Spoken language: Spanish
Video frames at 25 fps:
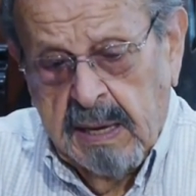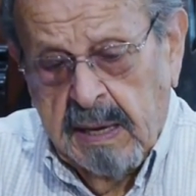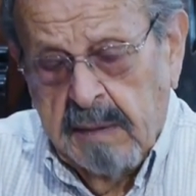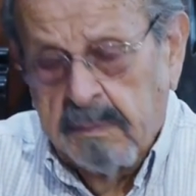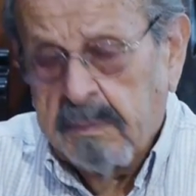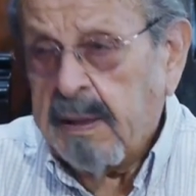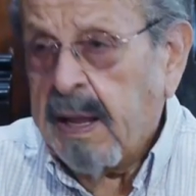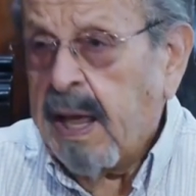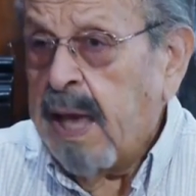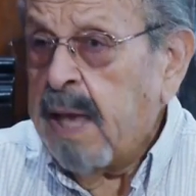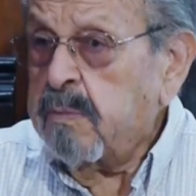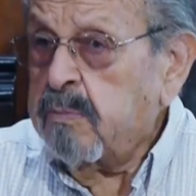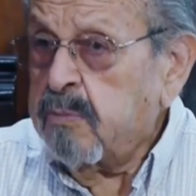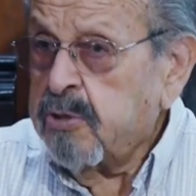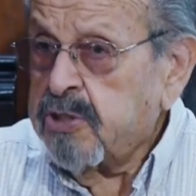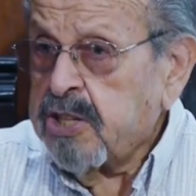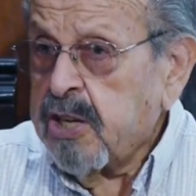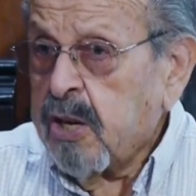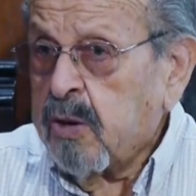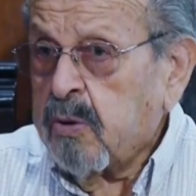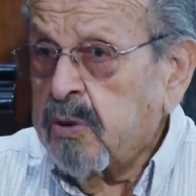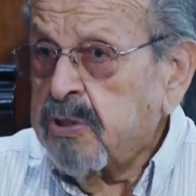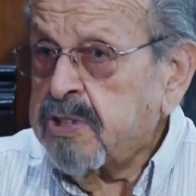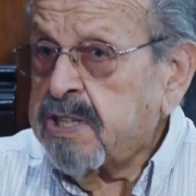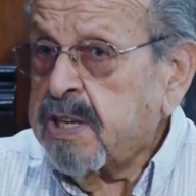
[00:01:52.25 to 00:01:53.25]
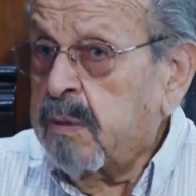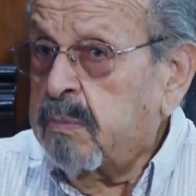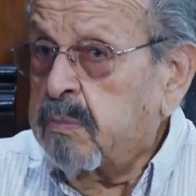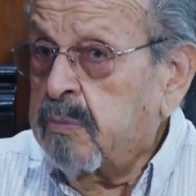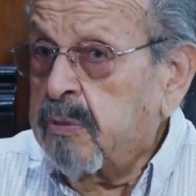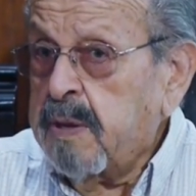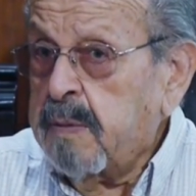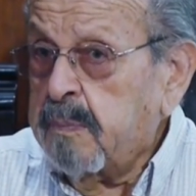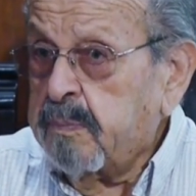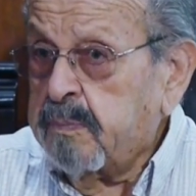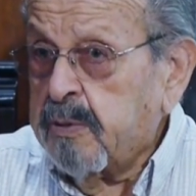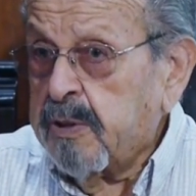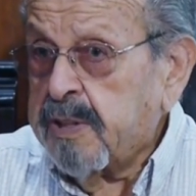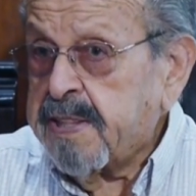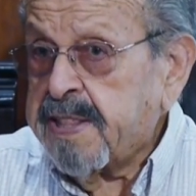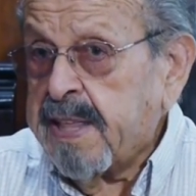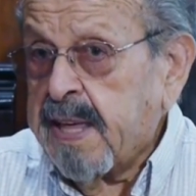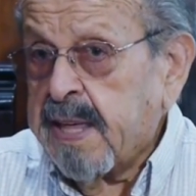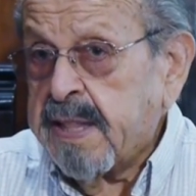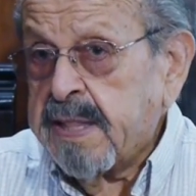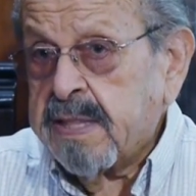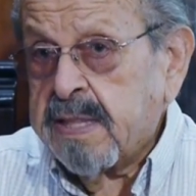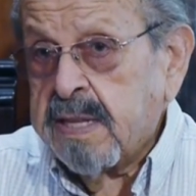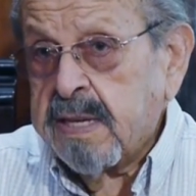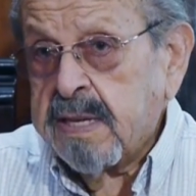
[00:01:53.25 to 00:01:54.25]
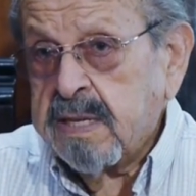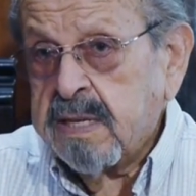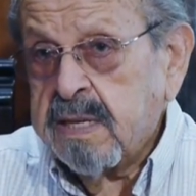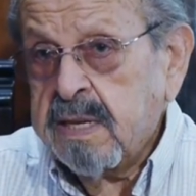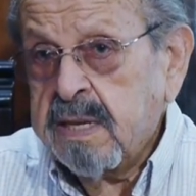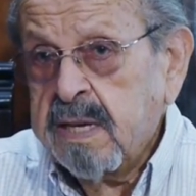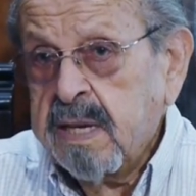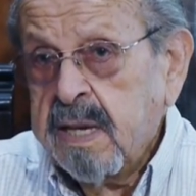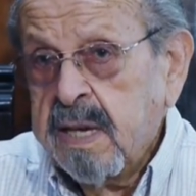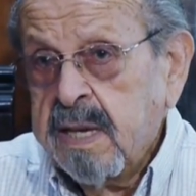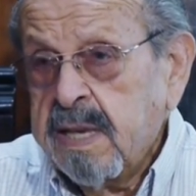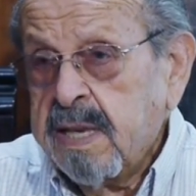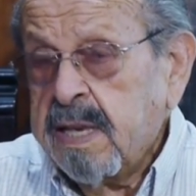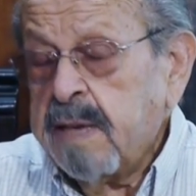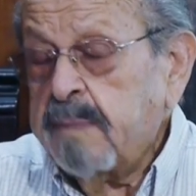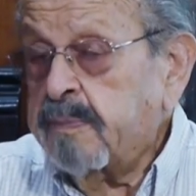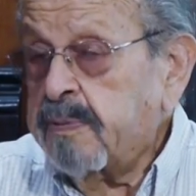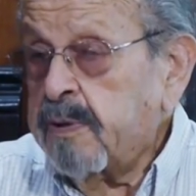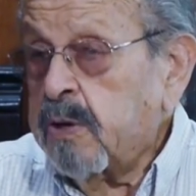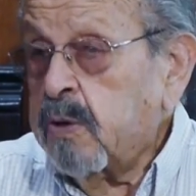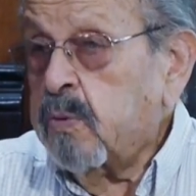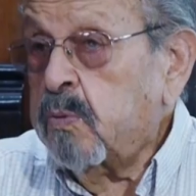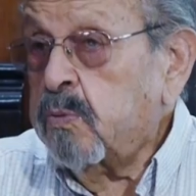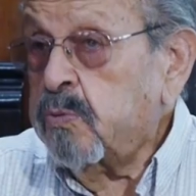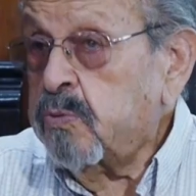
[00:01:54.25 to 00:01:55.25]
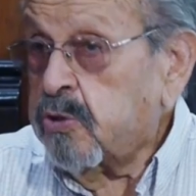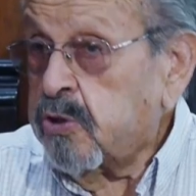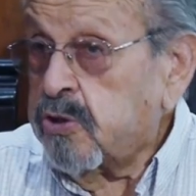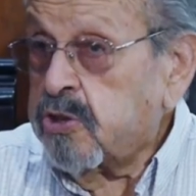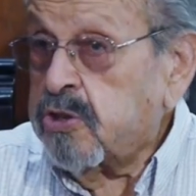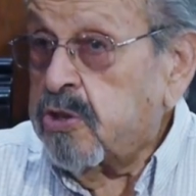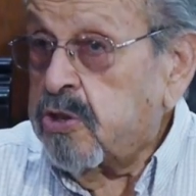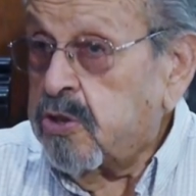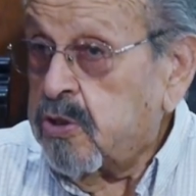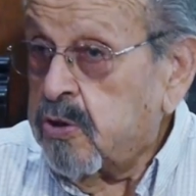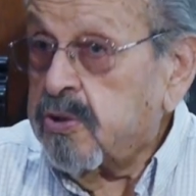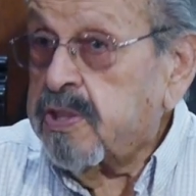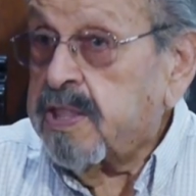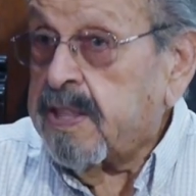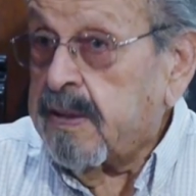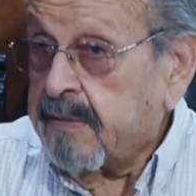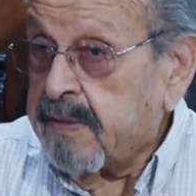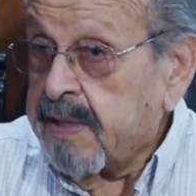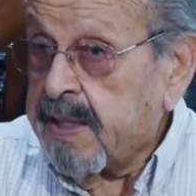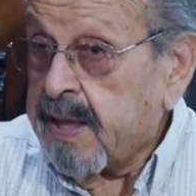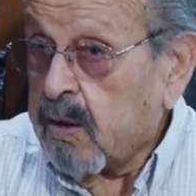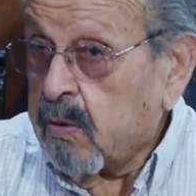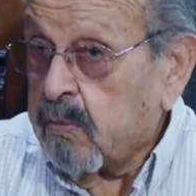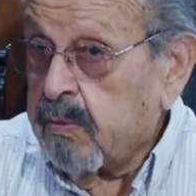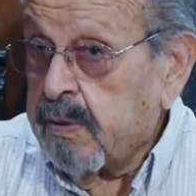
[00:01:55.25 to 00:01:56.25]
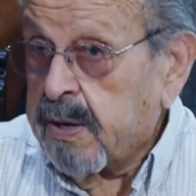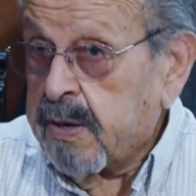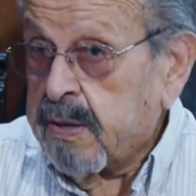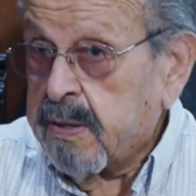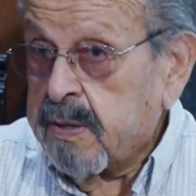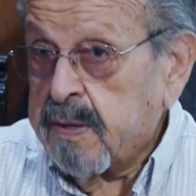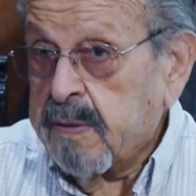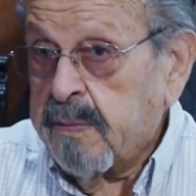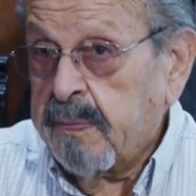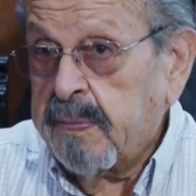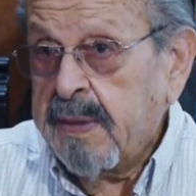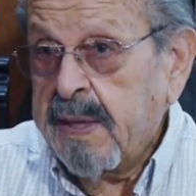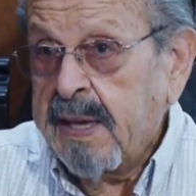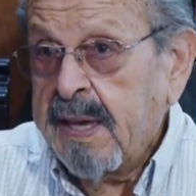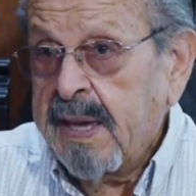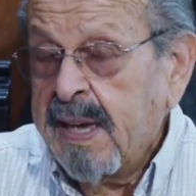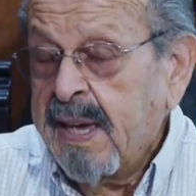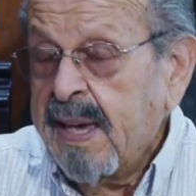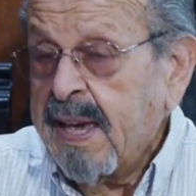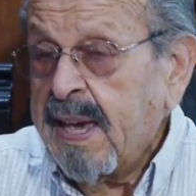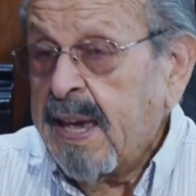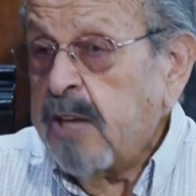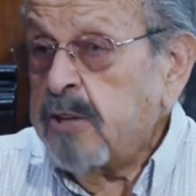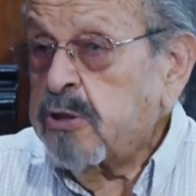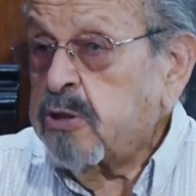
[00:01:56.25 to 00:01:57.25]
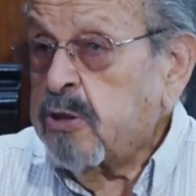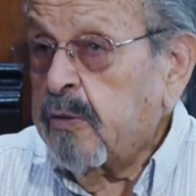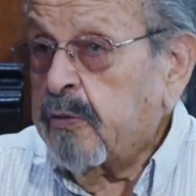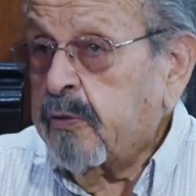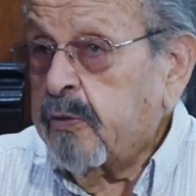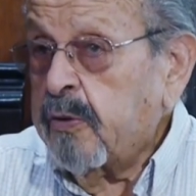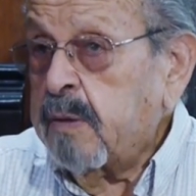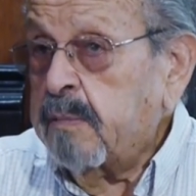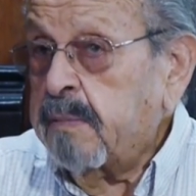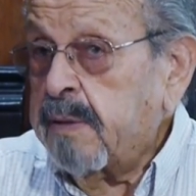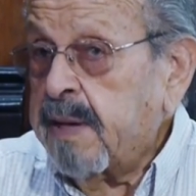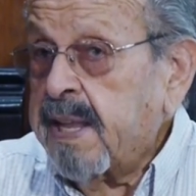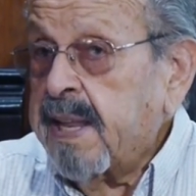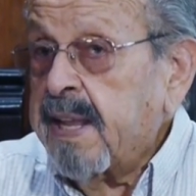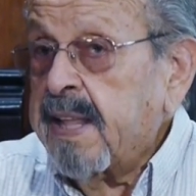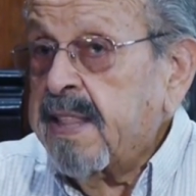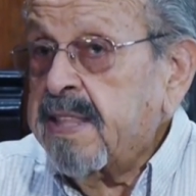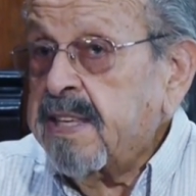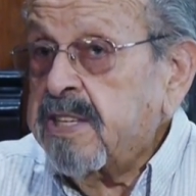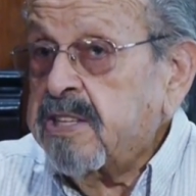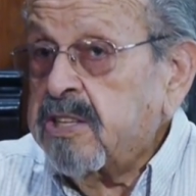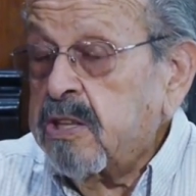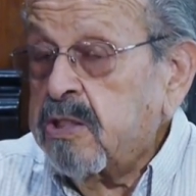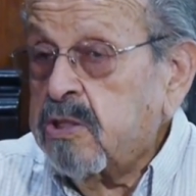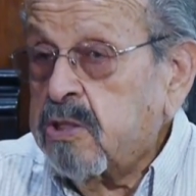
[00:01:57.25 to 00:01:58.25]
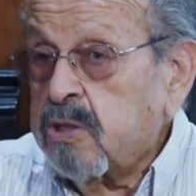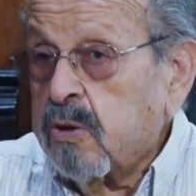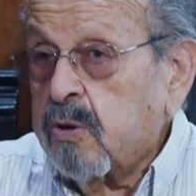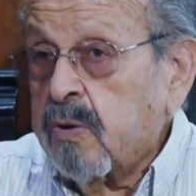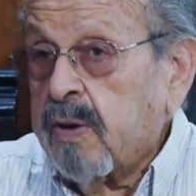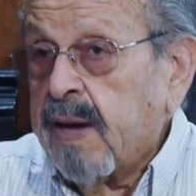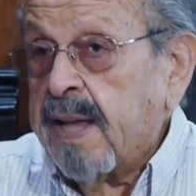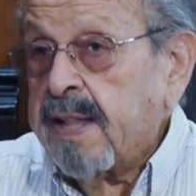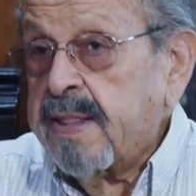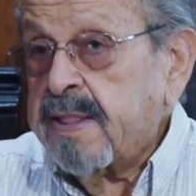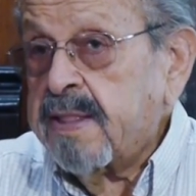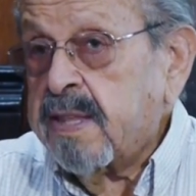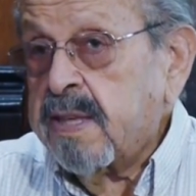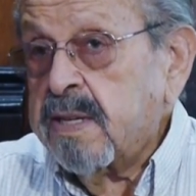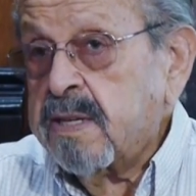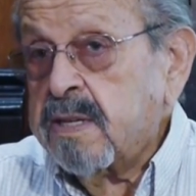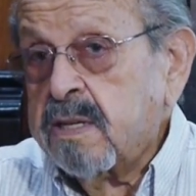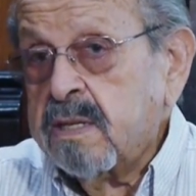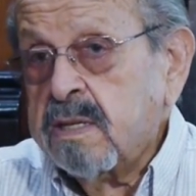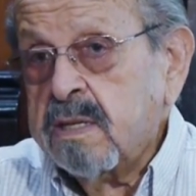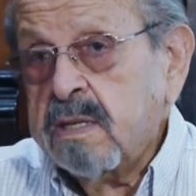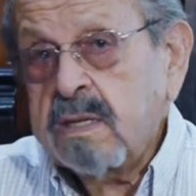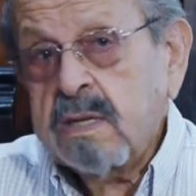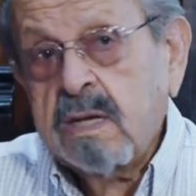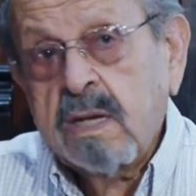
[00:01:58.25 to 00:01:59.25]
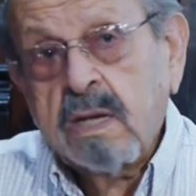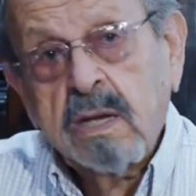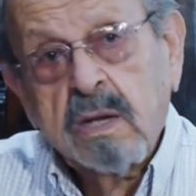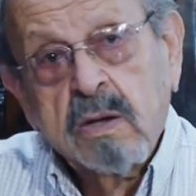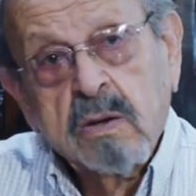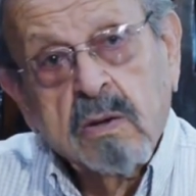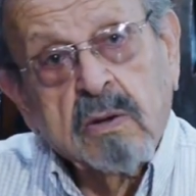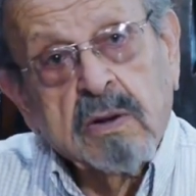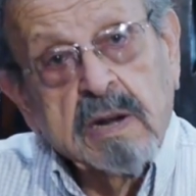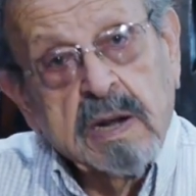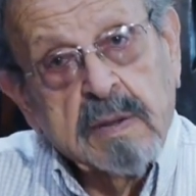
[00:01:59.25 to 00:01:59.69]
Pero hay muchas cosas muy importantes y pregunto si Dios estaba de acuerdo. Eso fue mi grandes interrogantes con